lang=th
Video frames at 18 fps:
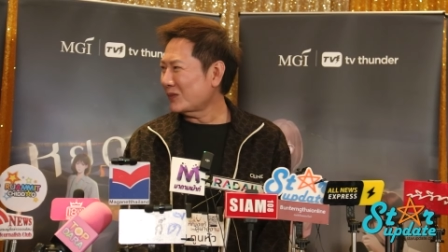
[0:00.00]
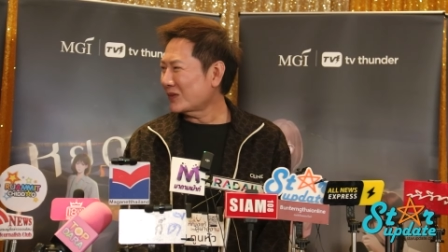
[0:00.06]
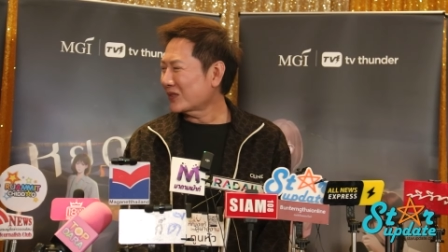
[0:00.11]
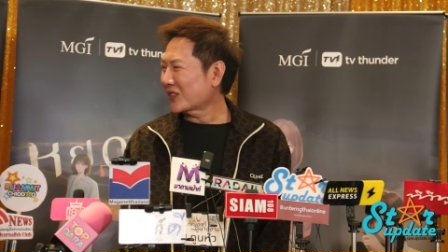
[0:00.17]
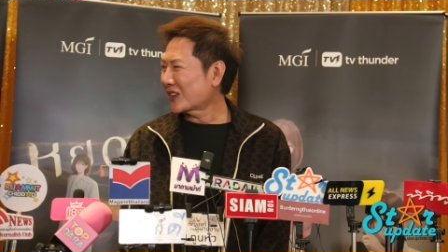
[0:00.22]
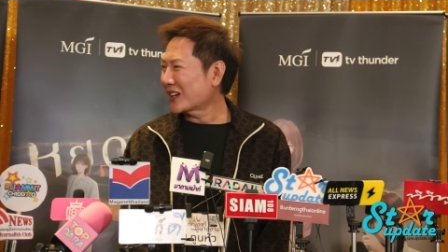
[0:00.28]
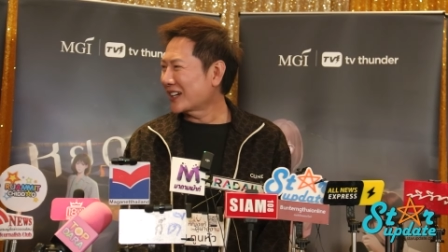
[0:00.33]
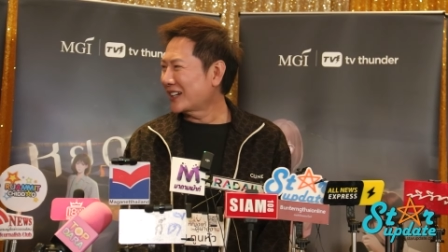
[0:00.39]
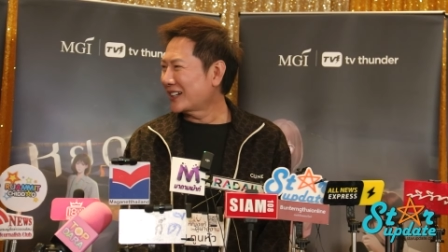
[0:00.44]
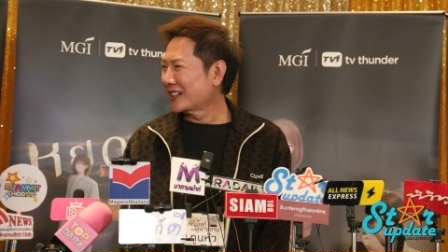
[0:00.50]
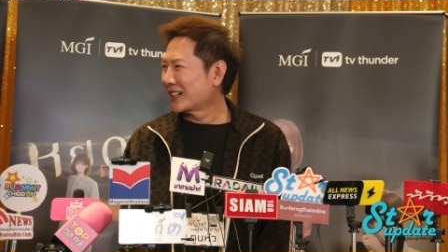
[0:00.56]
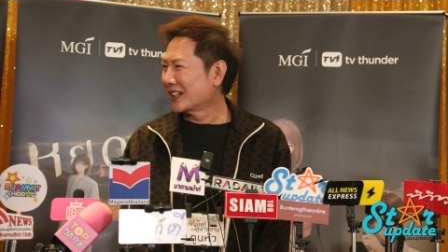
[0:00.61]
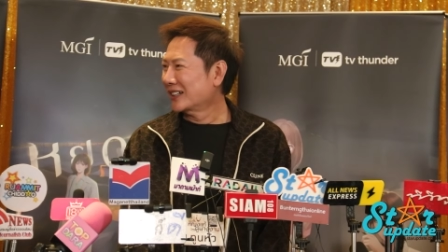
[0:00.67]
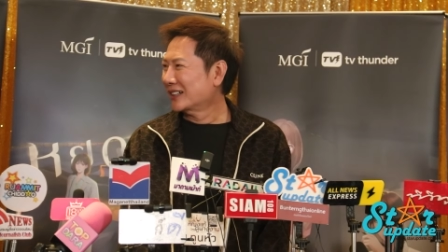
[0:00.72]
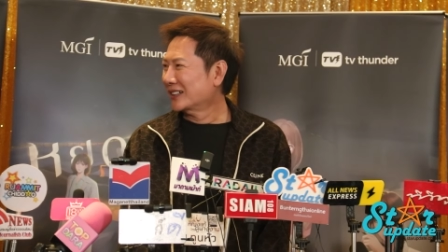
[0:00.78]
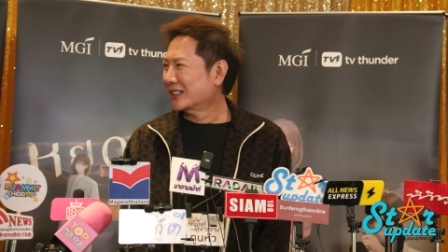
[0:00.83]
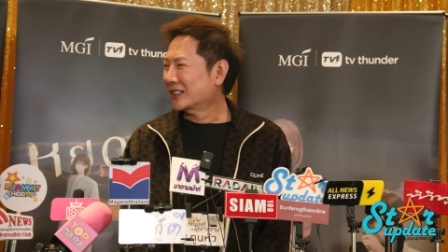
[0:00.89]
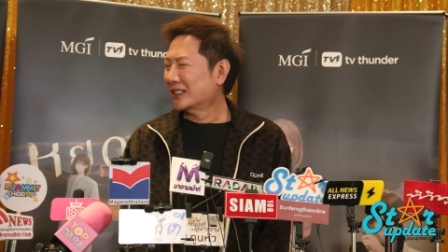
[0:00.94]
บวนพา
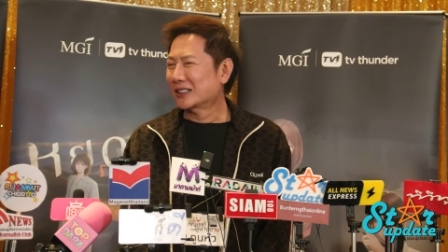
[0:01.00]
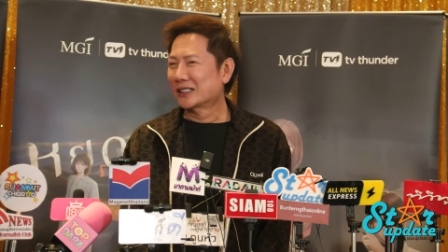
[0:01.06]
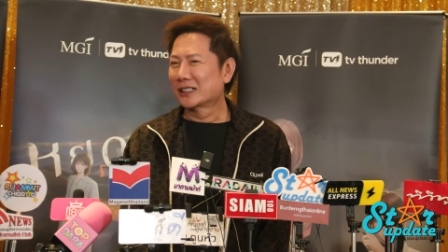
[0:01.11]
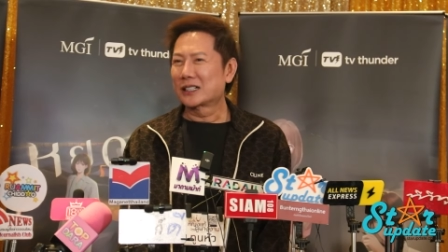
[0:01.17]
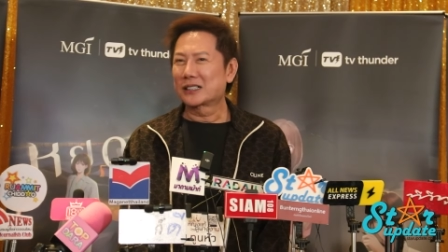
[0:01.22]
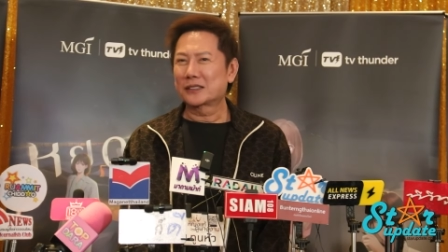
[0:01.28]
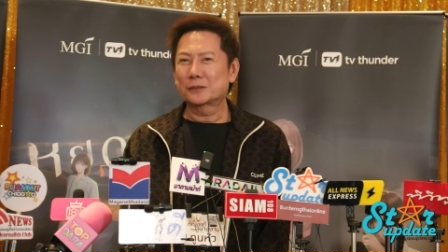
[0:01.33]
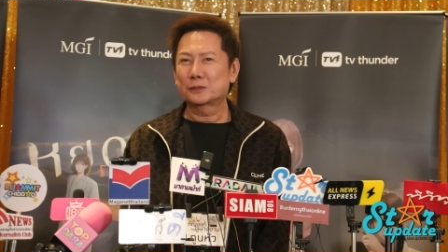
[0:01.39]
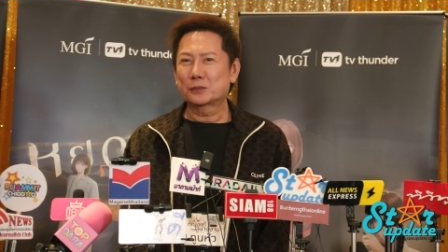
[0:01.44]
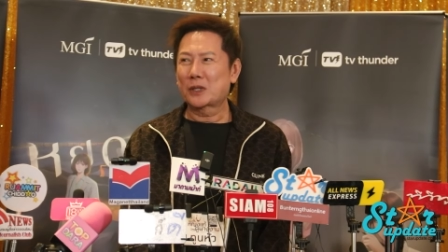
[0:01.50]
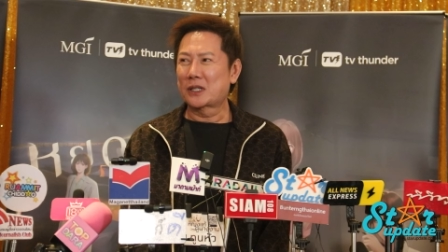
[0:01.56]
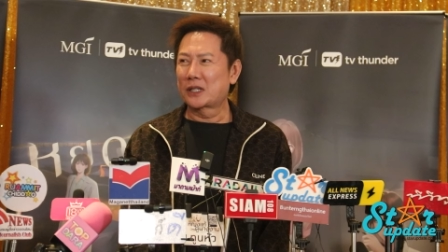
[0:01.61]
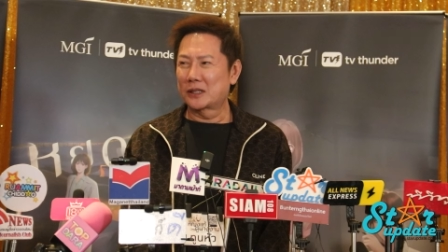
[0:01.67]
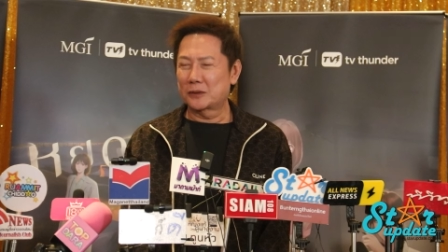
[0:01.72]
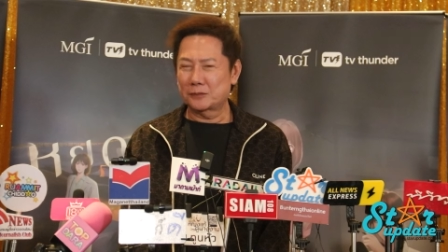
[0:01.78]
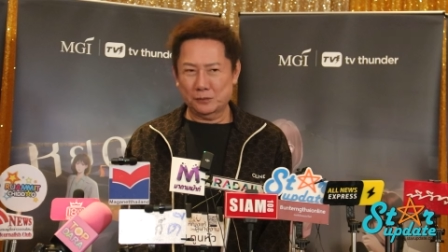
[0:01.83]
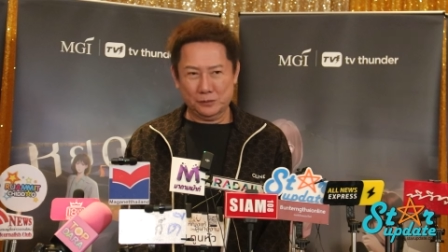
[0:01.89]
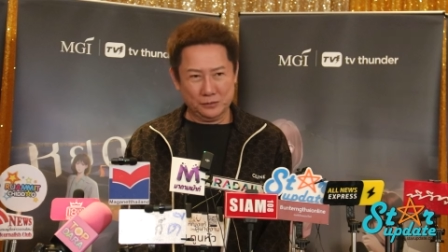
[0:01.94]
เลทหรืออะไรมันยาว
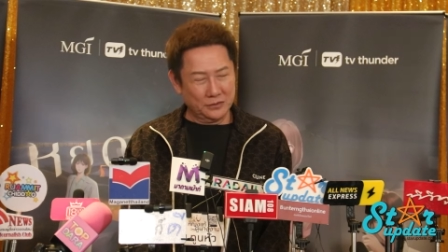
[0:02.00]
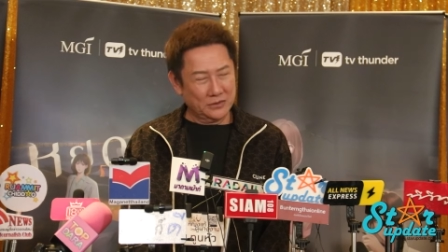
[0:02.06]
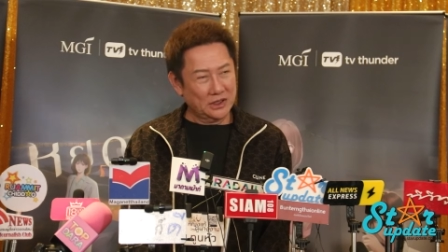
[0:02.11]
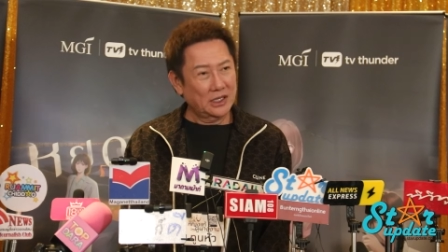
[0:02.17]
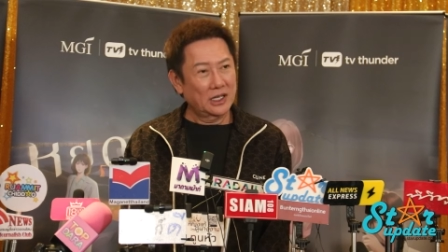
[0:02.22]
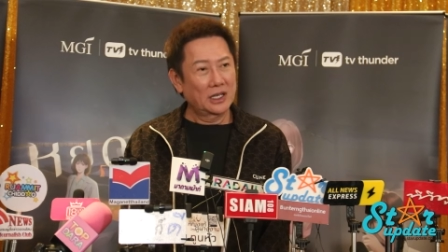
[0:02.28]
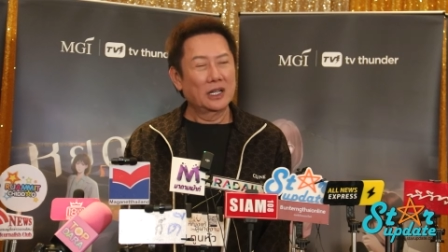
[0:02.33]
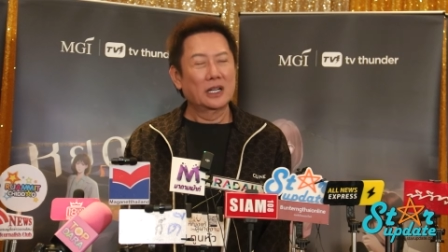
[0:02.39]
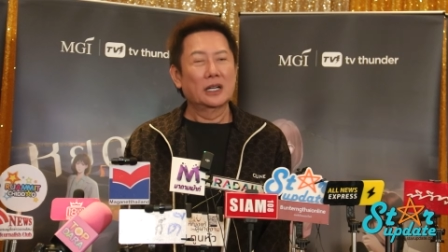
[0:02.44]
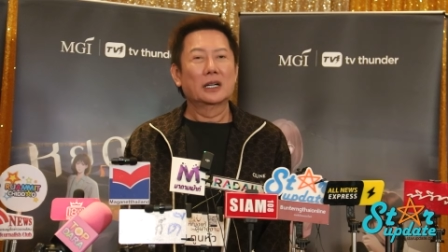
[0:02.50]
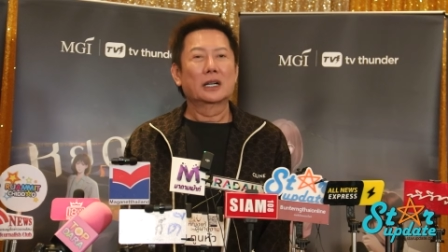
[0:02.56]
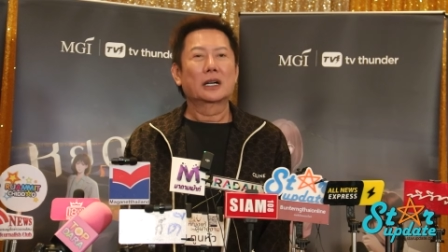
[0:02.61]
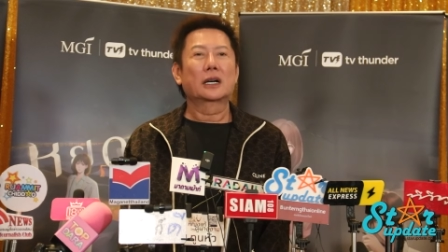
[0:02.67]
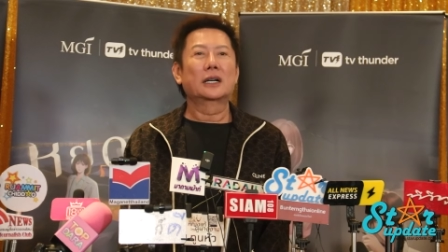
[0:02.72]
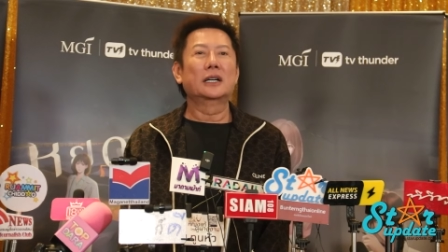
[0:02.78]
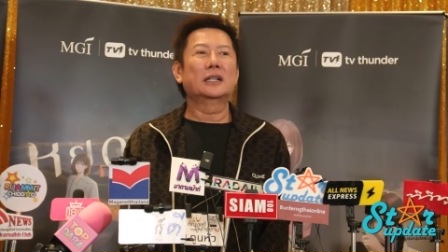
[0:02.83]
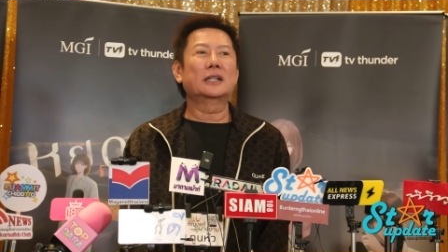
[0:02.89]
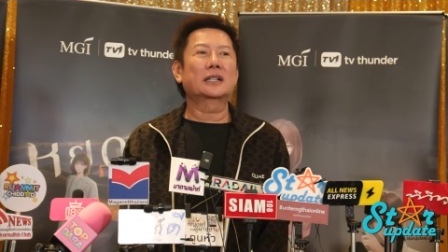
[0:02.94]
มันจะยาวกว่านี้เลย
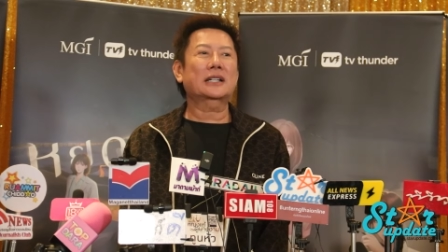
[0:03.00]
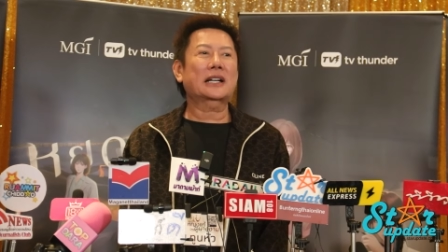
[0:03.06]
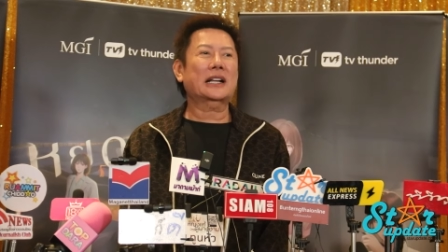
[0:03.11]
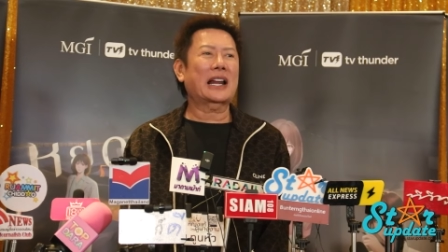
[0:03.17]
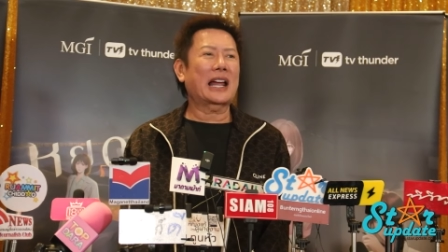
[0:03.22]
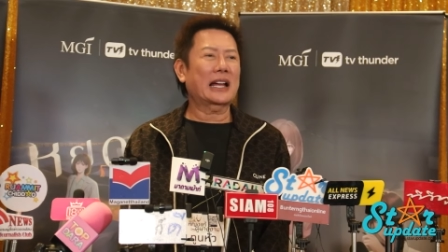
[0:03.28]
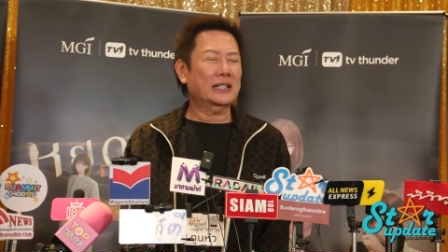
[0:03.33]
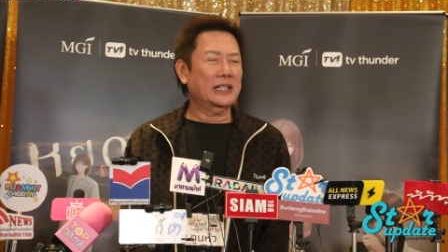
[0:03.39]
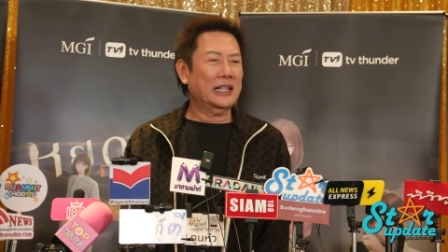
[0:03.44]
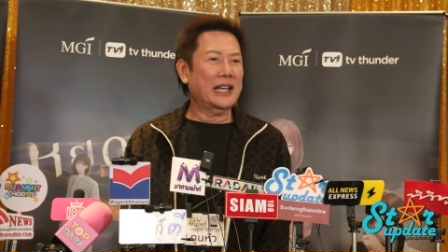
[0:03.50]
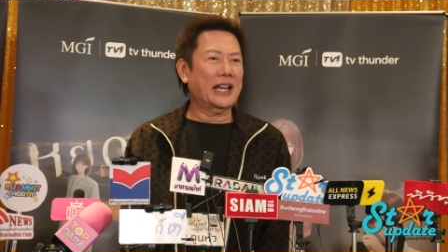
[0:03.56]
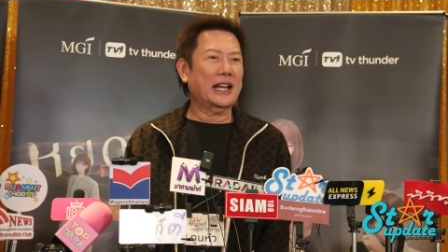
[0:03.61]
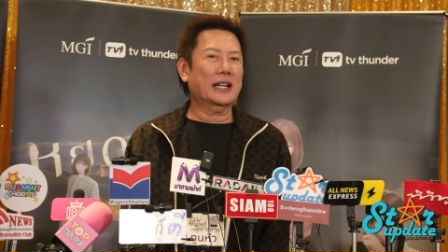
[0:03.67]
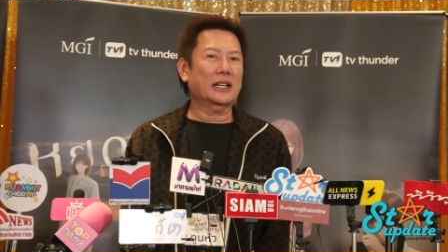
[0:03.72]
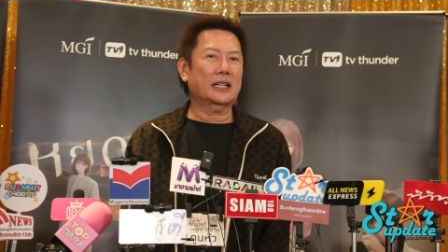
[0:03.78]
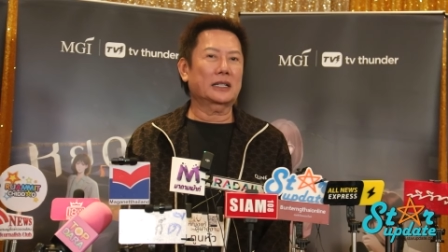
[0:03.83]
คือ ครั้งเนี้ย